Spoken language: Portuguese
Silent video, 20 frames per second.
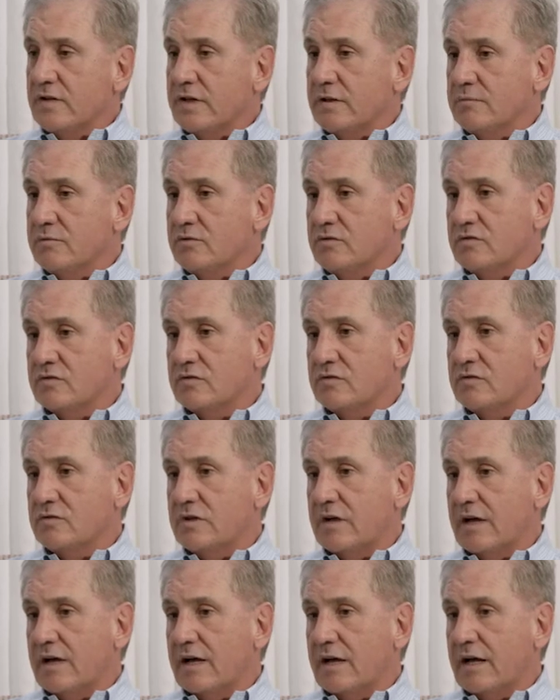
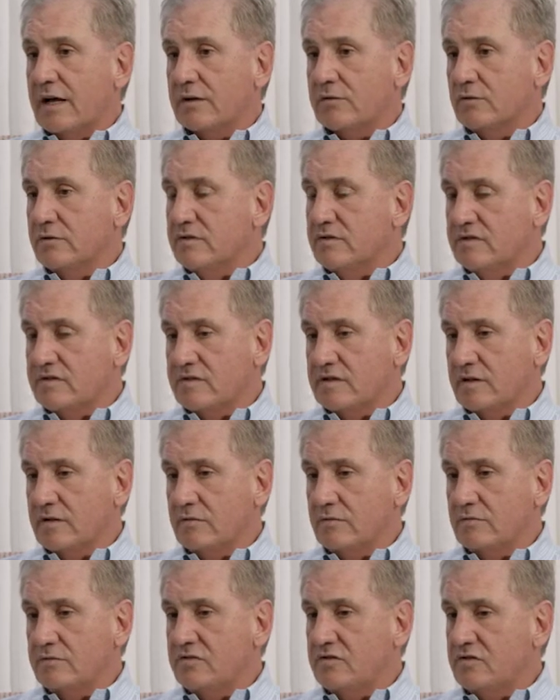vemos a, a
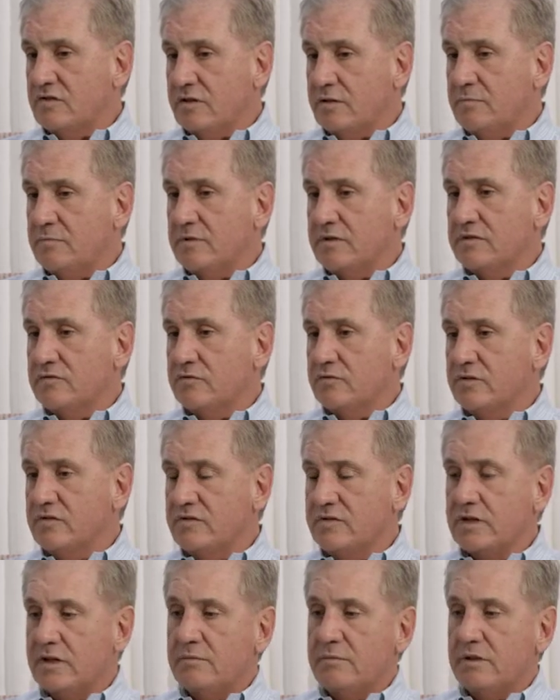condição simples do
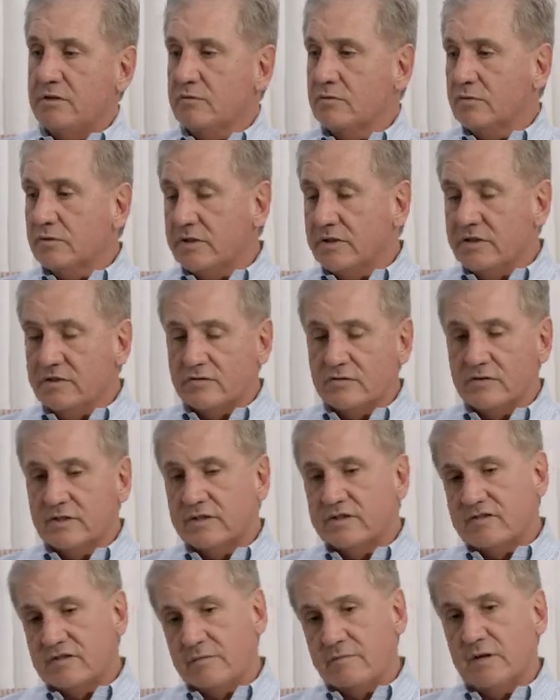ensinamento do Cristo de
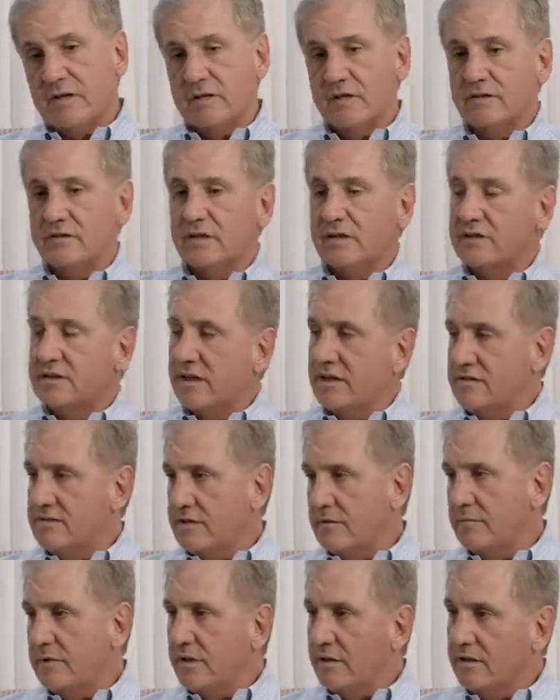que semelhante atrai
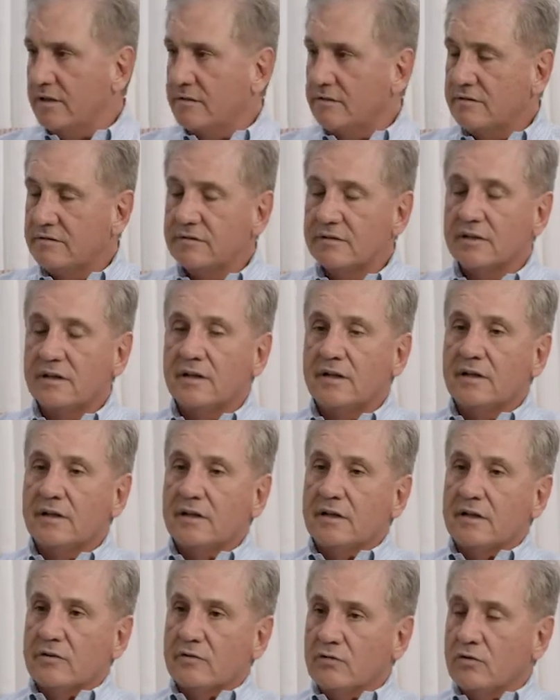semelhante
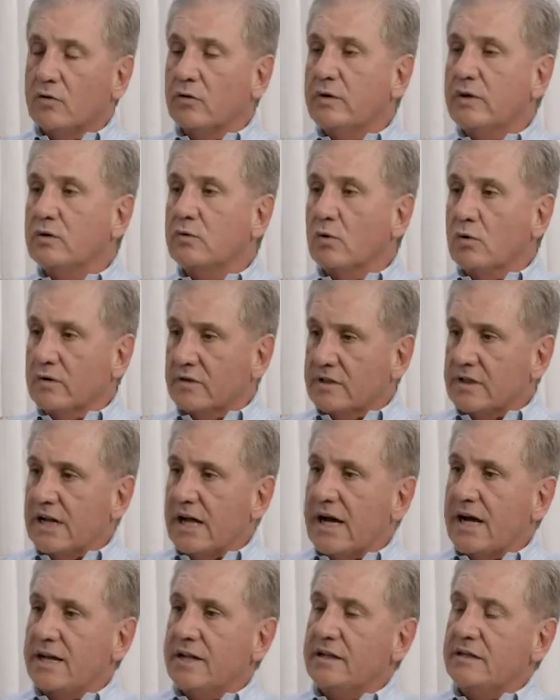vou
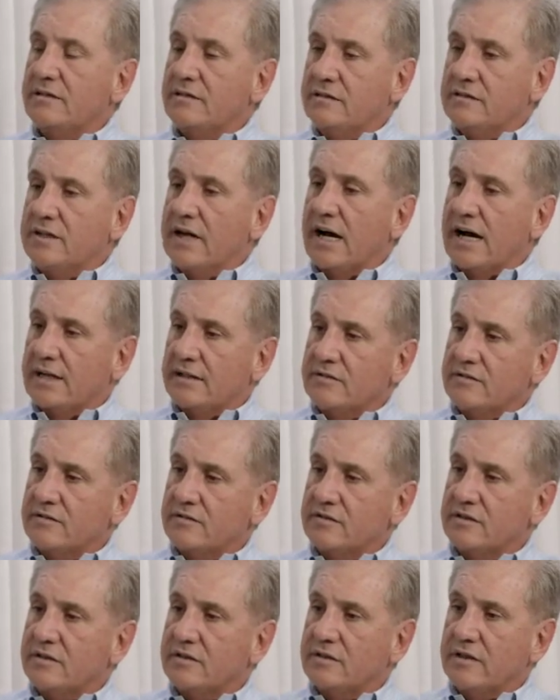encontrar
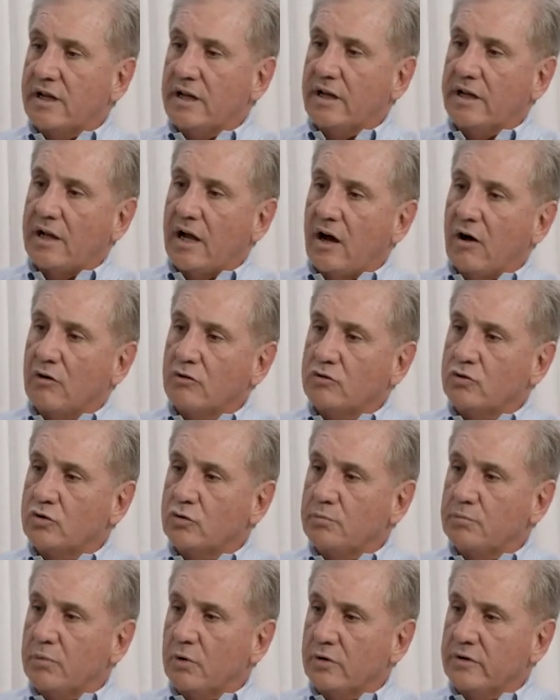entidades que têm
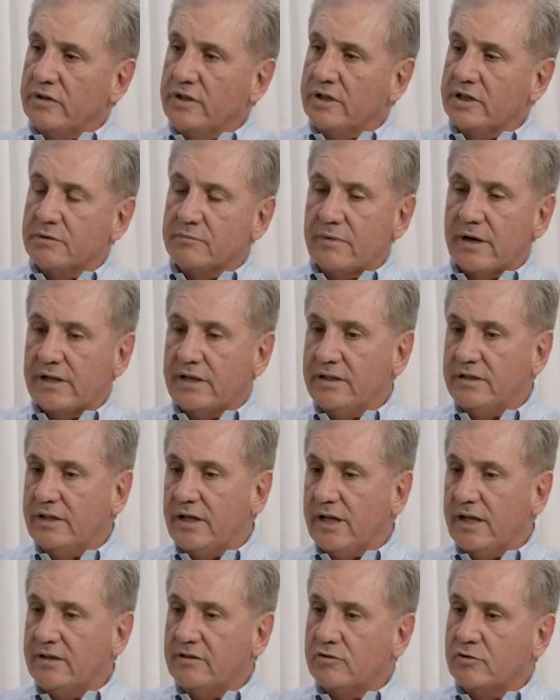alto poder
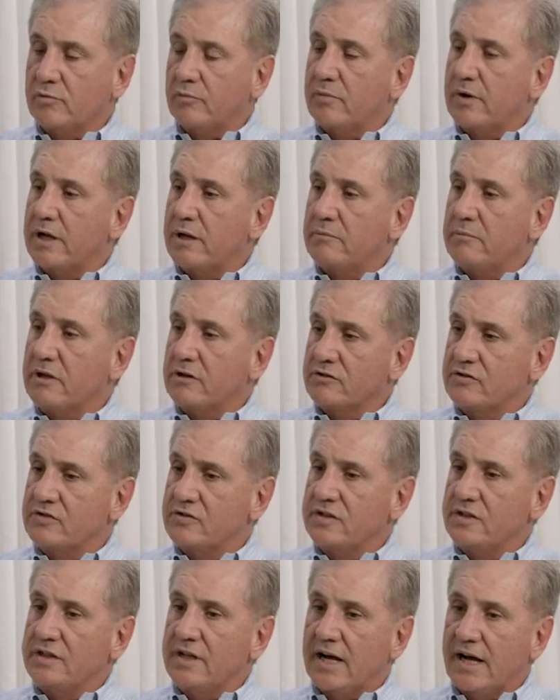magnético para me
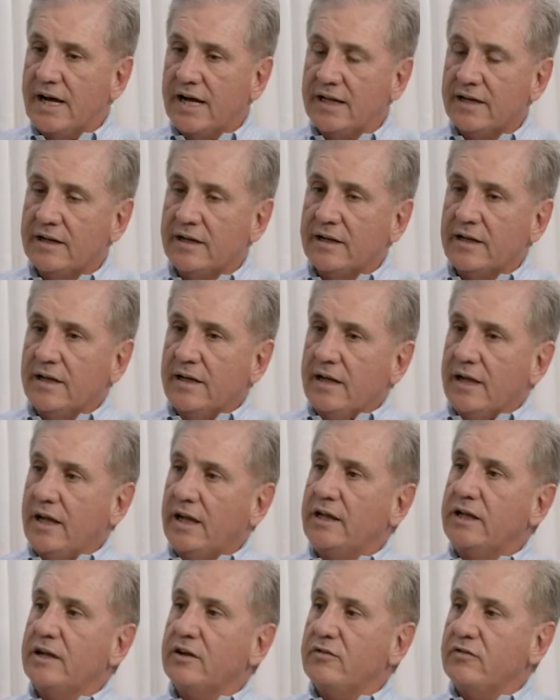auxiliar
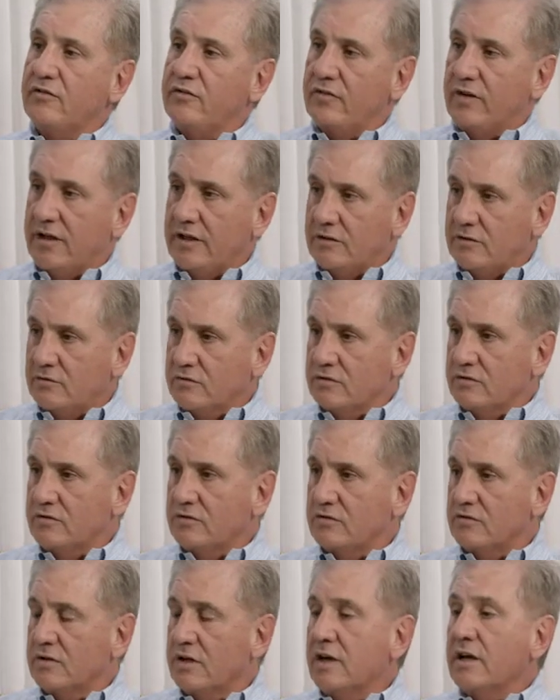em
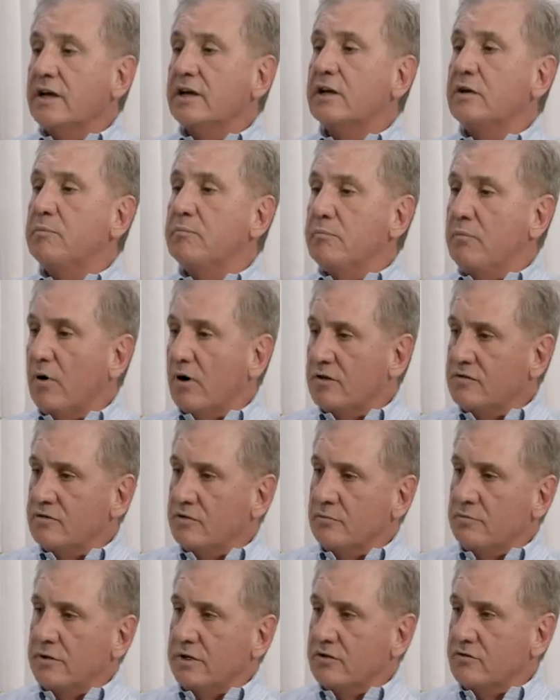efeitos que
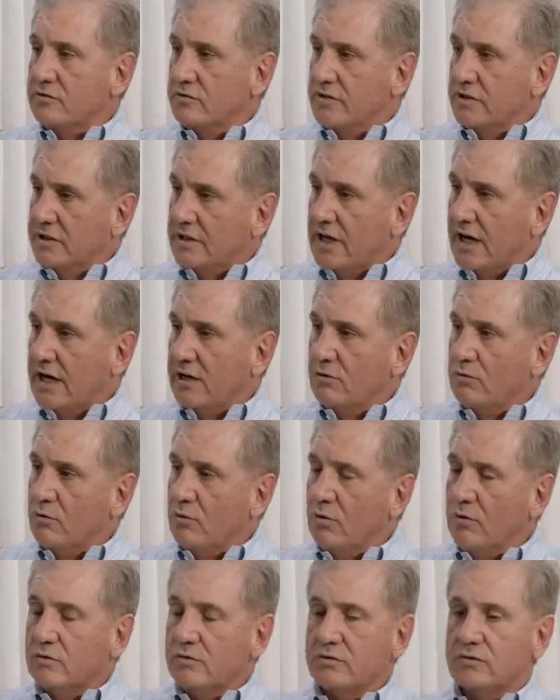possam prejudicar o
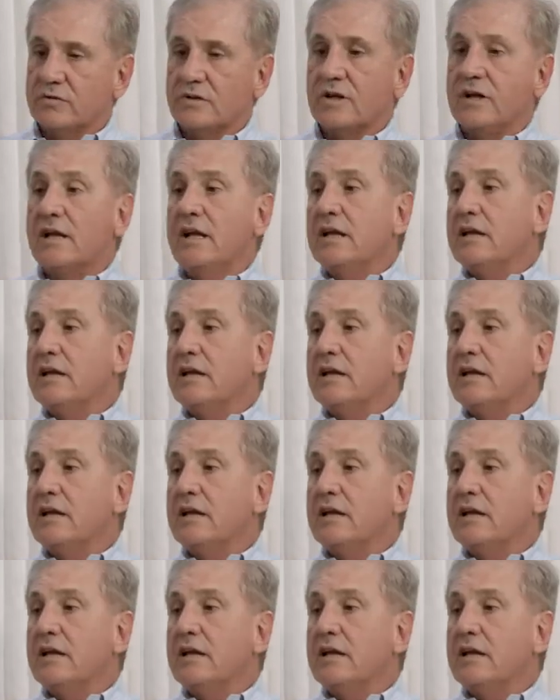outro.